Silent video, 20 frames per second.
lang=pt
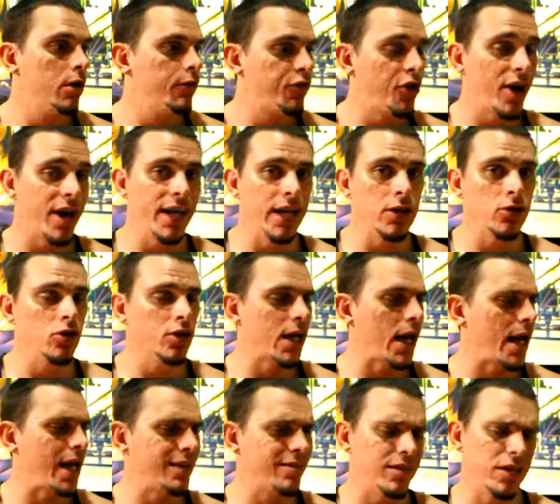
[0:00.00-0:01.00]
Fora isso,
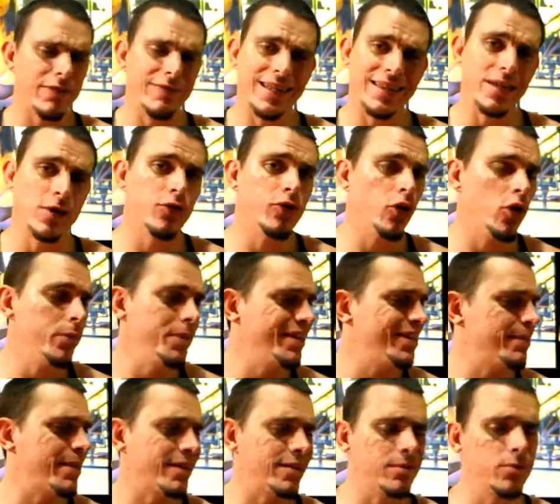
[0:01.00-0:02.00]
cara, você não vai ter um volume
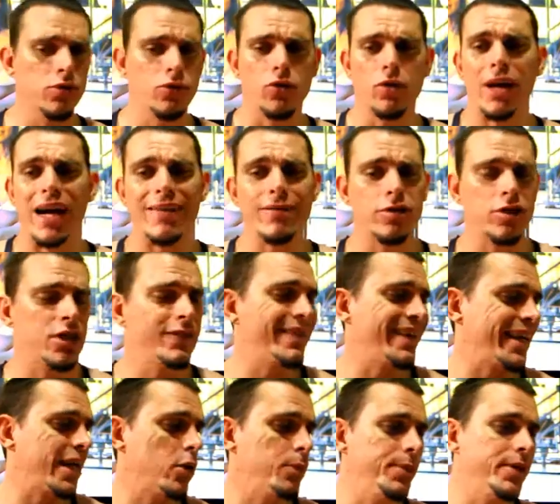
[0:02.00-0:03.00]
de massa muscular, você não
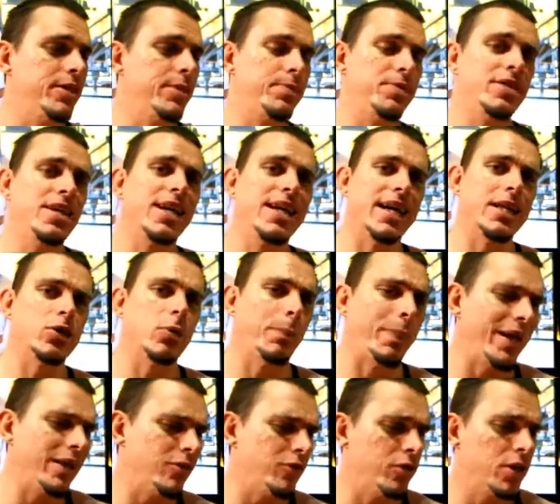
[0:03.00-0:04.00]
vai ganhar um bíceps gigante, o um
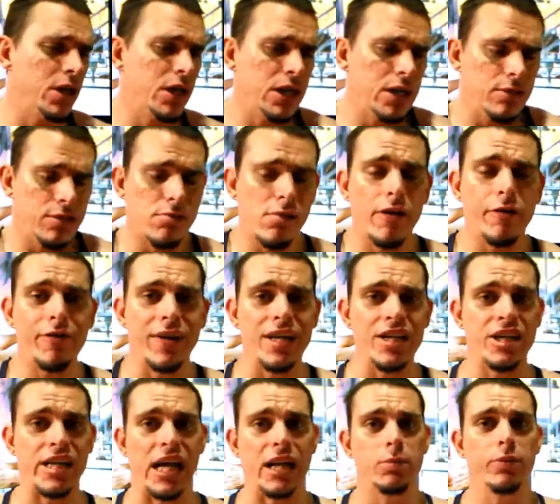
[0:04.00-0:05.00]
peito, você não vai ficar
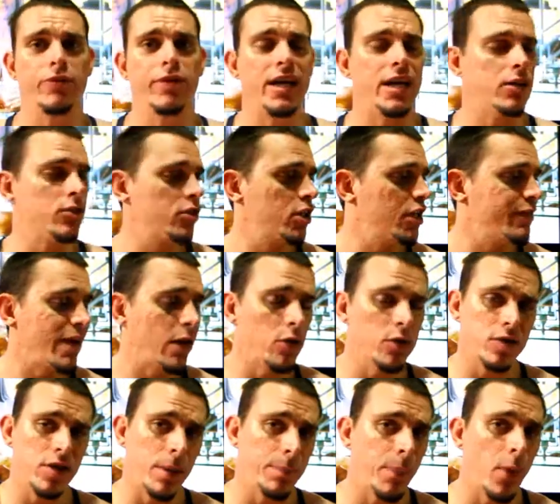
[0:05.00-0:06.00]
inchado pro verão, você não vai
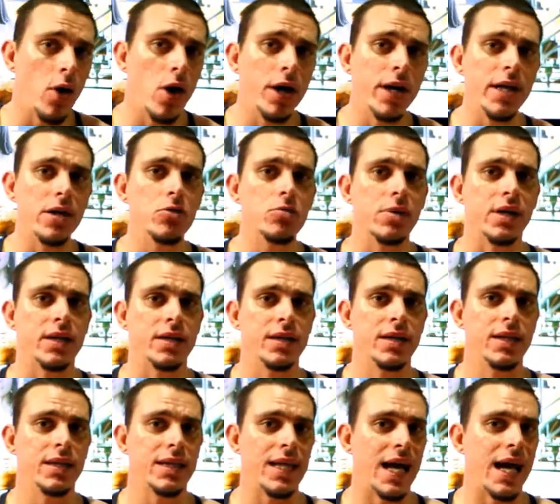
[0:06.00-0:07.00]
acontecer porra nenhuma,
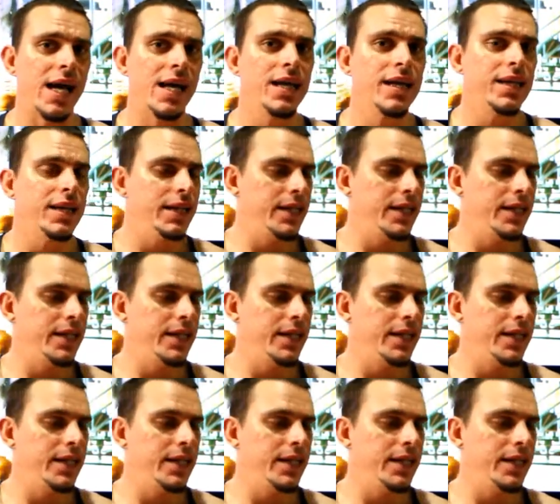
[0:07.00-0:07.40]
tá?